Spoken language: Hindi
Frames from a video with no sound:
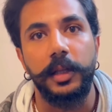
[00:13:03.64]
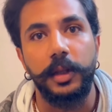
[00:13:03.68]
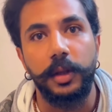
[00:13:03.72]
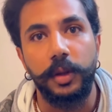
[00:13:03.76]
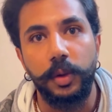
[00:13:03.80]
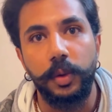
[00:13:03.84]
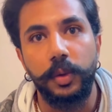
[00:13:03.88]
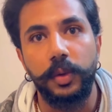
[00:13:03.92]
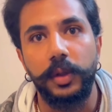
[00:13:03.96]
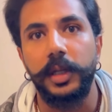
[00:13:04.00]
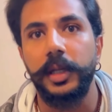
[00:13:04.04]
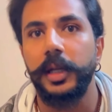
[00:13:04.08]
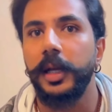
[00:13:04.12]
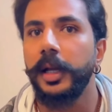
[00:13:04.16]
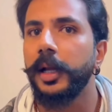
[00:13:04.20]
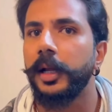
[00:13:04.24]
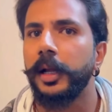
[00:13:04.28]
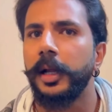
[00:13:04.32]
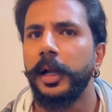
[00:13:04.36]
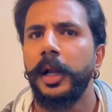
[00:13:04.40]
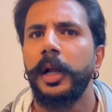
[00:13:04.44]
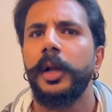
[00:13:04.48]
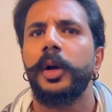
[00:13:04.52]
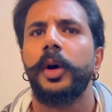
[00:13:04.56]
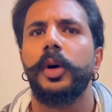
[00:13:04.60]
हिंदू ही हैं
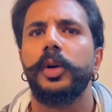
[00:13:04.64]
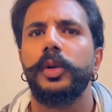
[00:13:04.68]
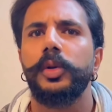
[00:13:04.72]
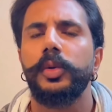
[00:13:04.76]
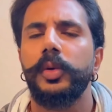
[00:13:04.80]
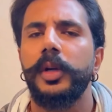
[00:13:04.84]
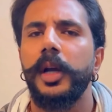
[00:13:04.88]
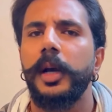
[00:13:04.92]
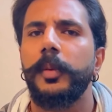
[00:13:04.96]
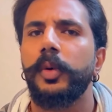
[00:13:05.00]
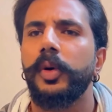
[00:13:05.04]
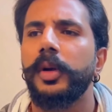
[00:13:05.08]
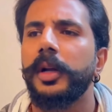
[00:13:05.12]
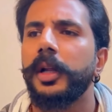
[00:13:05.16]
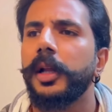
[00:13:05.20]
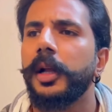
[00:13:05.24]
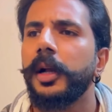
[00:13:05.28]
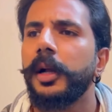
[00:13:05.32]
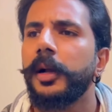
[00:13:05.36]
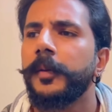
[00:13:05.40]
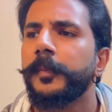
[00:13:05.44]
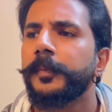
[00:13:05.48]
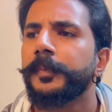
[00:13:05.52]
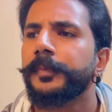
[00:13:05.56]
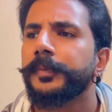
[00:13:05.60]
और तू क्या बोल रहा
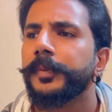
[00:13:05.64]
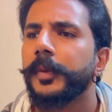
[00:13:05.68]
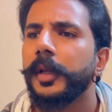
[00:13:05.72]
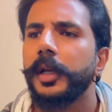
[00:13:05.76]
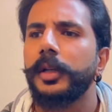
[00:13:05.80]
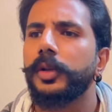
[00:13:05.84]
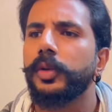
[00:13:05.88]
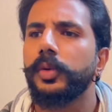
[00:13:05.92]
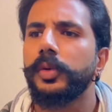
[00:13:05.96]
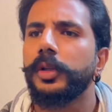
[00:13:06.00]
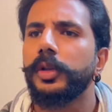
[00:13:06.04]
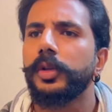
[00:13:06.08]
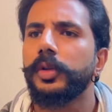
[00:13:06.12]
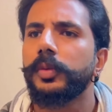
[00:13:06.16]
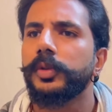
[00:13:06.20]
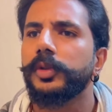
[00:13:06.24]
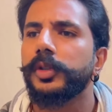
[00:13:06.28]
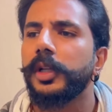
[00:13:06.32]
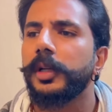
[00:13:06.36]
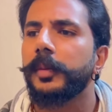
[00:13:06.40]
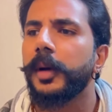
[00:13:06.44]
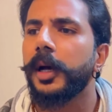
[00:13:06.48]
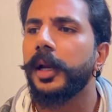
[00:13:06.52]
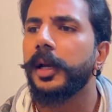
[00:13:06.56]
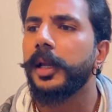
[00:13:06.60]
था कि तू हिंदू
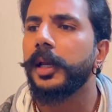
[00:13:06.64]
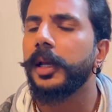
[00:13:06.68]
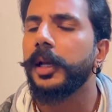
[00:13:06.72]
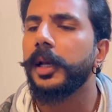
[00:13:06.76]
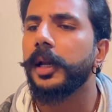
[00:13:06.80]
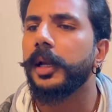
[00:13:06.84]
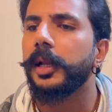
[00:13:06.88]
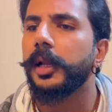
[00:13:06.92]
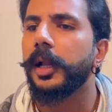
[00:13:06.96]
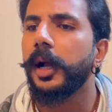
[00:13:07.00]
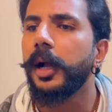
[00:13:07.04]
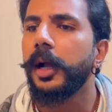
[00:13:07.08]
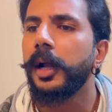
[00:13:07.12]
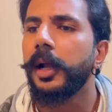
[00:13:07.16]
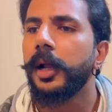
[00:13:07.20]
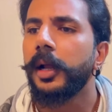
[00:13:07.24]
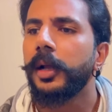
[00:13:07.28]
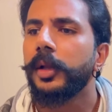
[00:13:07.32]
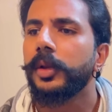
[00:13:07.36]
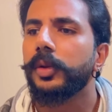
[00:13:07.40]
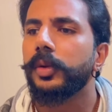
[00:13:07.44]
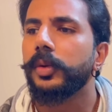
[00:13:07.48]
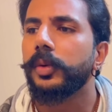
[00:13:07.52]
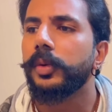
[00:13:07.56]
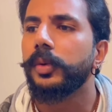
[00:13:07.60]
मुसलमान नहीं करता
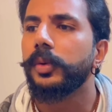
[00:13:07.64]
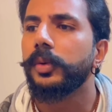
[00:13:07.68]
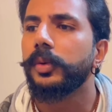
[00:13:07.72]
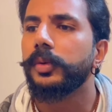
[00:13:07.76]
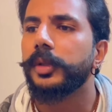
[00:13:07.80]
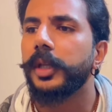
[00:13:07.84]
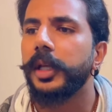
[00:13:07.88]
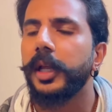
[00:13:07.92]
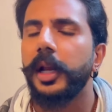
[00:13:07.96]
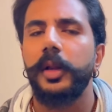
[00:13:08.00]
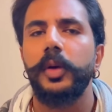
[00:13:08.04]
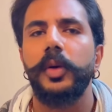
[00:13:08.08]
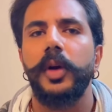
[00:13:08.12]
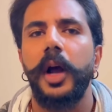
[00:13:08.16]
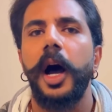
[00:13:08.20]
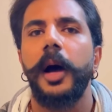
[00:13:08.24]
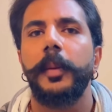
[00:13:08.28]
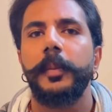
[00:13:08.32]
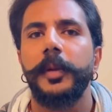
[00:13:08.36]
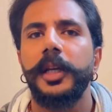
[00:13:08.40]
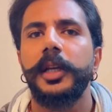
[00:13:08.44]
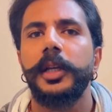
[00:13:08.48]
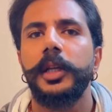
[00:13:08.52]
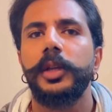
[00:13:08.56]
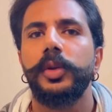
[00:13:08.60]
तू तेरा तो काम
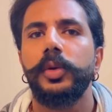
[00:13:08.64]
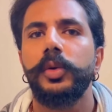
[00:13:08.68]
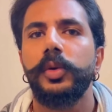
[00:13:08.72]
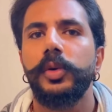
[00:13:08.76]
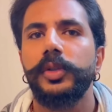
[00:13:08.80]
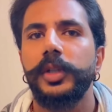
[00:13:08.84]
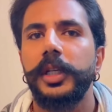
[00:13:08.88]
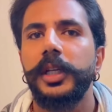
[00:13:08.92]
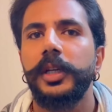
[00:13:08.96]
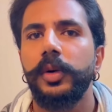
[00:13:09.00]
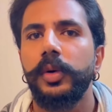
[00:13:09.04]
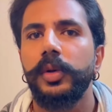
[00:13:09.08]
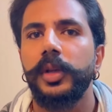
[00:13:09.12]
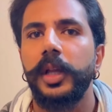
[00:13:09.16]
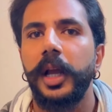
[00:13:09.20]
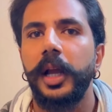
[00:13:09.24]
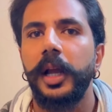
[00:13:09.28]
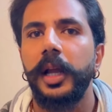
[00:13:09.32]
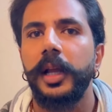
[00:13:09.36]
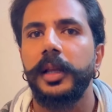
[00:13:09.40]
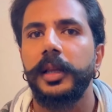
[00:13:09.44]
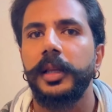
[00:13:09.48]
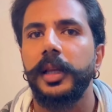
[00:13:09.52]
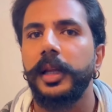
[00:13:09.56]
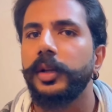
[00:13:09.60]
ही हिंदुओं से ही होता
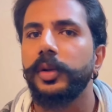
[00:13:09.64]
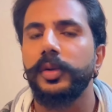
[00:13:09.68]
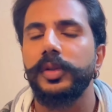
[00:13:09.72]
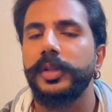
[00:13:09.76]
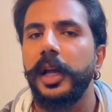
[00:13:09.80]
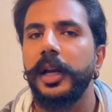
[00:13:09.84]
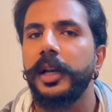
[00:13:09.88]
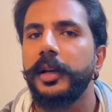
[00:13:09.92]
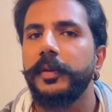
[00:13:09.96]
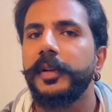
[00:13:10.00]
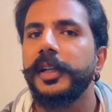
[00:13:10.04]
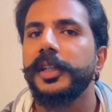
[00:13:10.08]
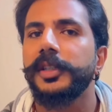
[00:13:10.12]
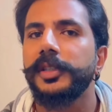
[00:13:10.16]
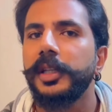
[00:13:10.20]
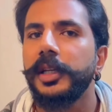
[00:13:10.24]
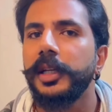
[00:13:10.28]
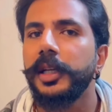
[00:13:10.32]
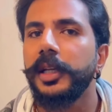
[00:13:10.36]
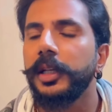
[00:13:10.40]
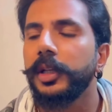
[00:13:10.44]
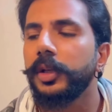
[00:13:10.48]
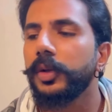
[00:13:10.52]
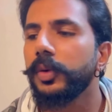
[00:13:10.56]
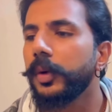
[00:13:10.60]
है तेरे तो सारे इन्वेस्टर ही
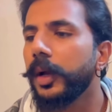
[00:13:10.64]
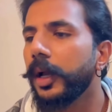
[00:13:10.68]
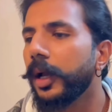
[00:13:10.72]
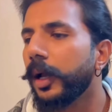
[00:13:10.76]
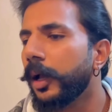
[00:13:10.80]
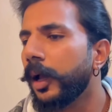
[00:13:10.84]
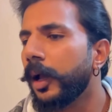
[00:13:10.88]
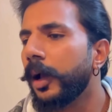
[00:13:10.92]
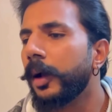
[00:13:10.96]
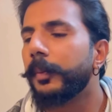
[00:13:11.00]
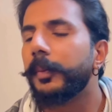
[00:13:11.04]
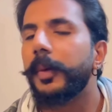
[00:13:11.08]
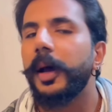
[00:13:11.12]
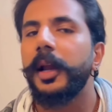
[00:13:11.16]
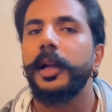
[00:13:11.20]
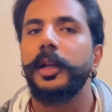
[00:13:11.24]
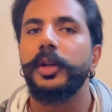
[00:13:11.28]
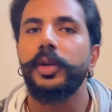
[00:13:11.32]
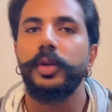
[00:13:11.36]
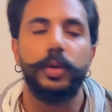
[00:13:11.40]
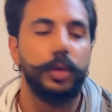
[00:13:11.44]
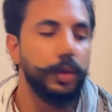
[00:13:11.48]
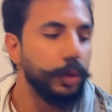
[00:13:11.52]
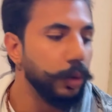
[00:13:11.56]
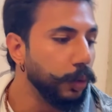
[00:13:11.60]
हिंदू हैं पहले तो
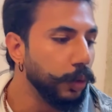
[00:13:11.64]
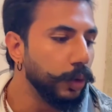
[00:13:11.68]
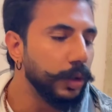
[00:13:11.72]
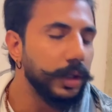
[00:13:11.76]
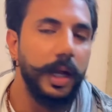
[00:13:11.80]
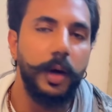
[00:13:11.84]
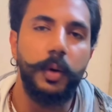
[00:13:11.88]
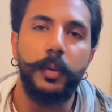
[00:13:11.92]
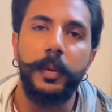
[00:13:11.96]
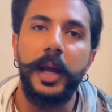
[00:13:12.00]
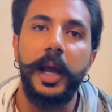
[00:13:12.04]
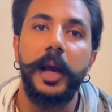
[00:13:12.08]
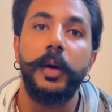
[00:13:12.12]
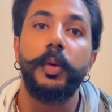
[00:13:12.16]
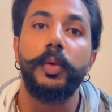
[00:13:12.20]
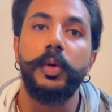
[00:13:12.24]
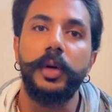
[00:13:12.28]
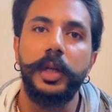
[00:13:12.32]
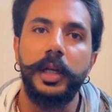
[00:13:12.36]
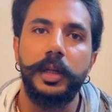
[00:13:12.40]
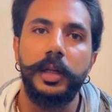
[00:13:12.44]
थूकता हूं मैं उन